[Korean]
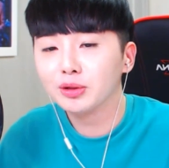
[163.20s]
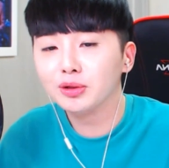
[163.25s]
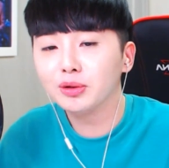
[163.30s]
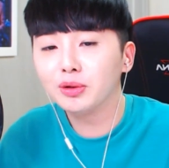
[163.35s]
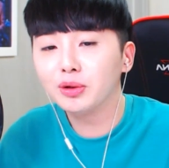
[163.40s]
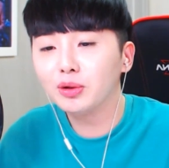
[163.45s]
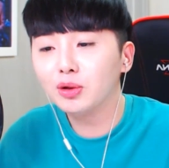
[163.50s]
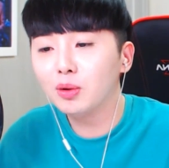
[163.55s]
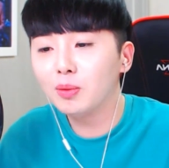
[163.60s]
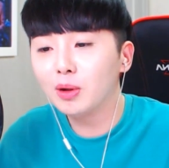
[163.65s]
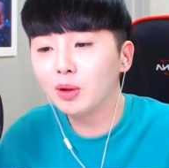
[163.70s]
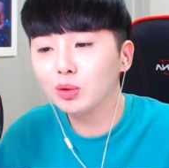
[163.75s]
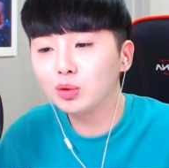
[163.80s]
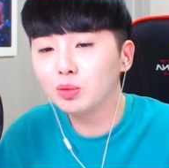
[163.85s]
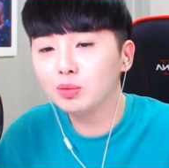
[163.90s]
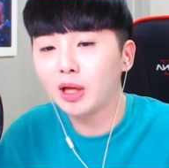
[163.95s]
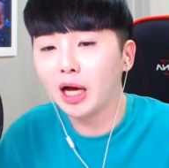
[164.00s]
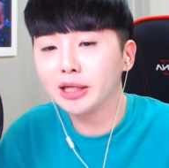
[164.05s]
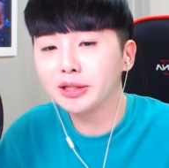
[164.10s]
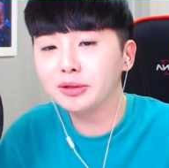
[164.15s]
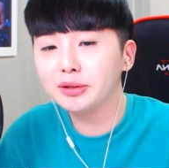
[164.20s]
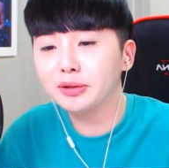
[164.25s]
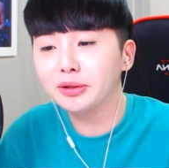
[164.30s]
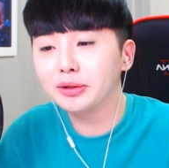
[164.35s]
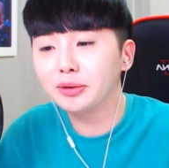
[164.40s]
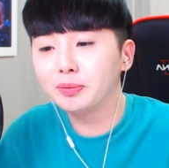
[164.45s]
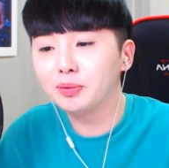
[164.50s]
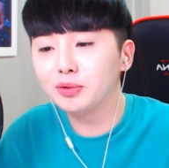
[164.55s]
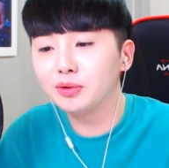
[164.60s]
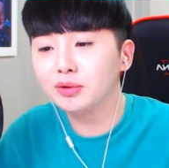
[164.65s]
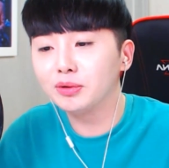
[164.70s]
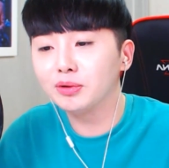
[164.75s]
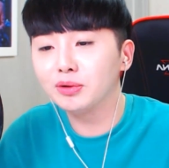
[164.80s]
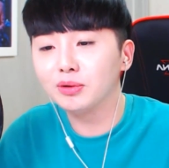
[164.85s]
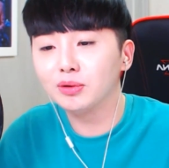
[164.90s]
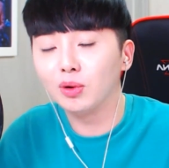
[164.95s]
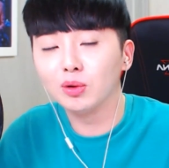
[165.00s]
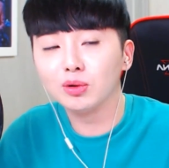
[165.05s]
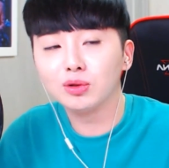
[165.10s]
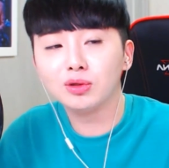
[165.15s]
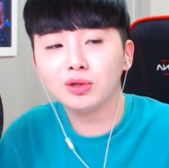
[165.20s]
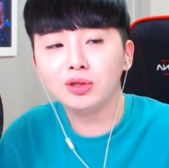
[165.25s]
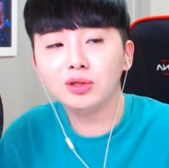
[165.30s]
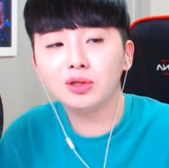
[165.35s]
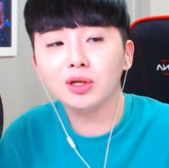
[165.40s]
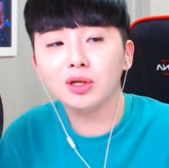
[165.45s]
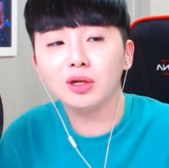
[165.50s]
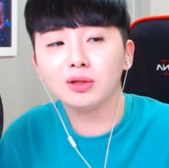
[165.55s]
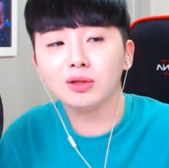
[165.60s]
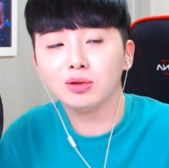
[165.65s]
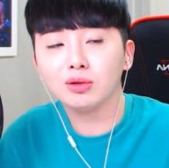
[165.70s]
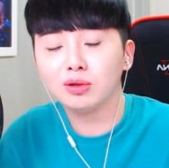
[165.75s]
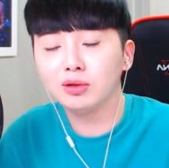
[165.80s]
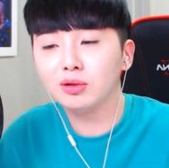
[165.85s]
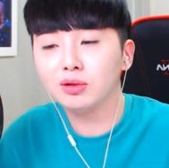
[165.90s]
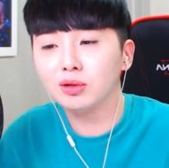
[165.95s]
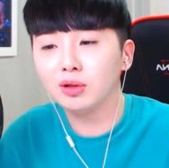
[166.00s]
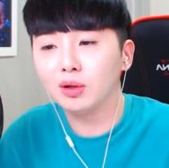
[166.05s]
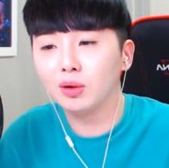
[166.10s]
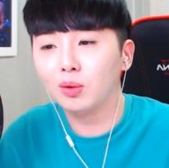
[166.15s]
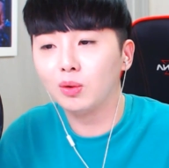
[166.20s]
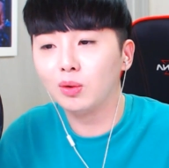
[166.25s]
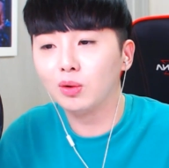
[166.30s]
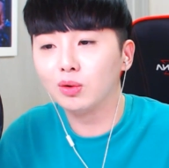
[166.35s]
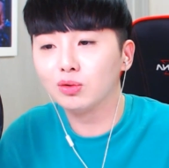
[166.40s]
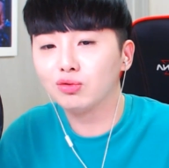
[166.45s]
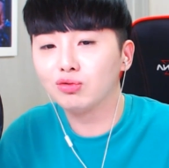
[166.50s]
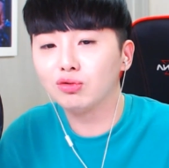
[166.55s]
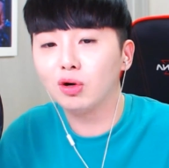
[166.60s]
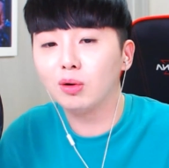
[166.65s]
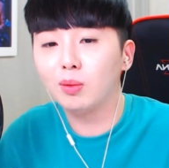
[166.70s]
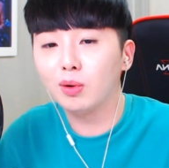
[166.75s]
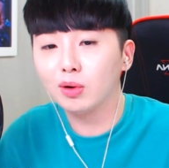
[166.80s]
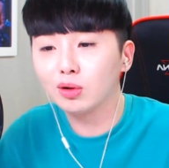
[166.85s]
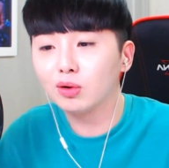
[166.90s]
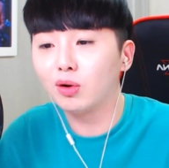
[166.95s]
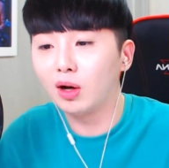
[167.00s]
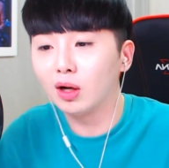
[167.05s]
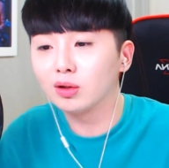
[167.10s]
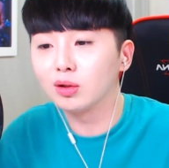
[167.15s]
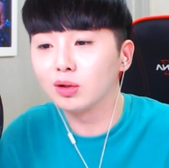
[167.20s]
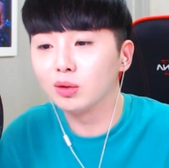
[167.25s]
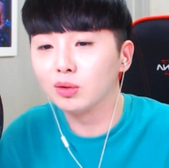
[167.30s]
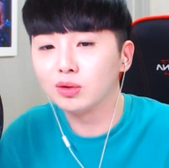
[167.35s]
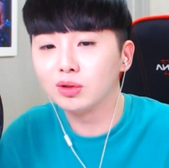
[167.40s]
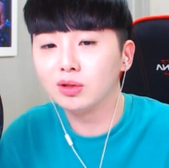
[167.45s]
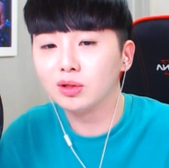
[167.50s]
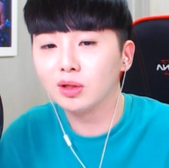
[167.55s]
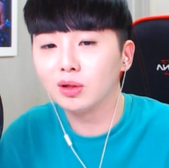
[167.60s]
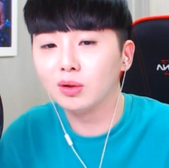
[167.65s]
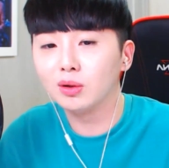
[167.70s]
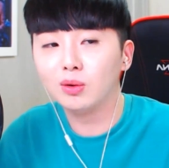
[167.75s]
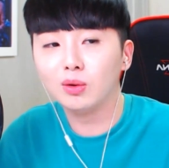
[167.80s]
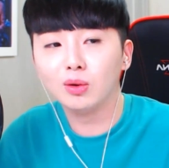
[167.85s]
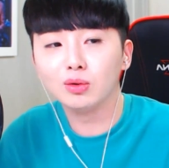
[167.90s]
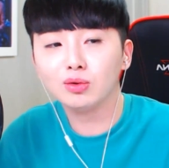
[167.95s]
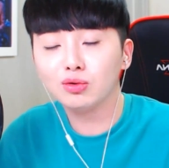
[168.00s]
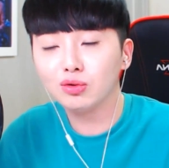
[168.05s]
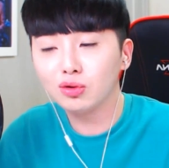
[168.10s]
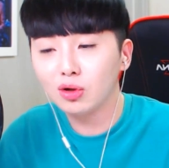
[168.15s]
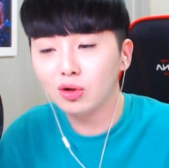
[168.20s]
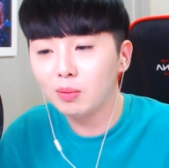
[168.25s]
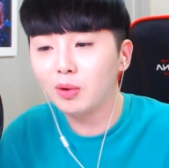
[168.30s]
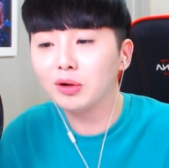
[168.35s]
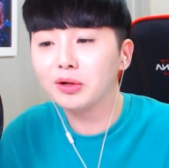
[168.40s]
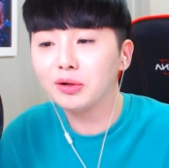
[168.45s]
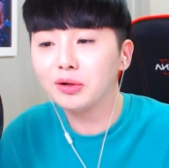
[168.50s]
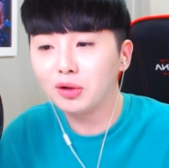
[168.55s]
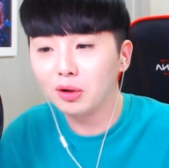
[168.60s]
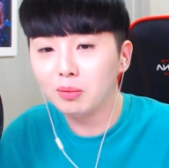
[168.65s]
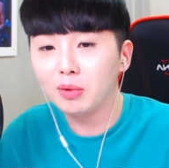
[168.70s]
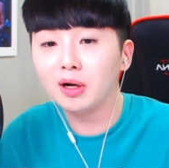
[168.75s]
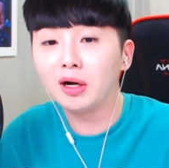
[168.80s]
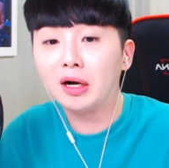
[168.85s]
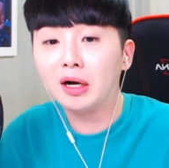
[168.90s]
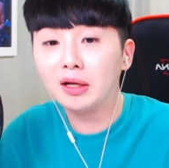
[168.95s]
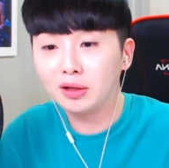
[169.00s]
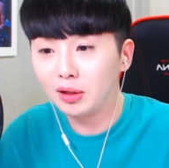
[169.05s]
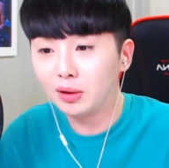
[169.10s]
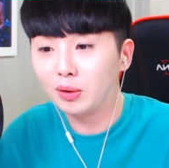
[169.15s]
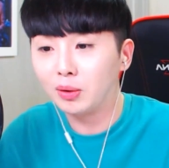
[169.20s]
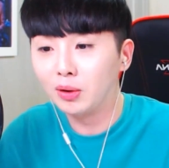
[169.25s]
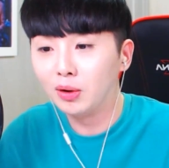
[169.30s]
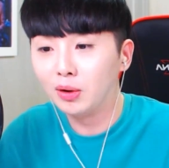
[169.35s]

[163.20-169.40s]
이거 말고 좀 낮은 거를 진짜 죽어버릴 것 같아요. 진짜 죽어버릴 것만 같아요.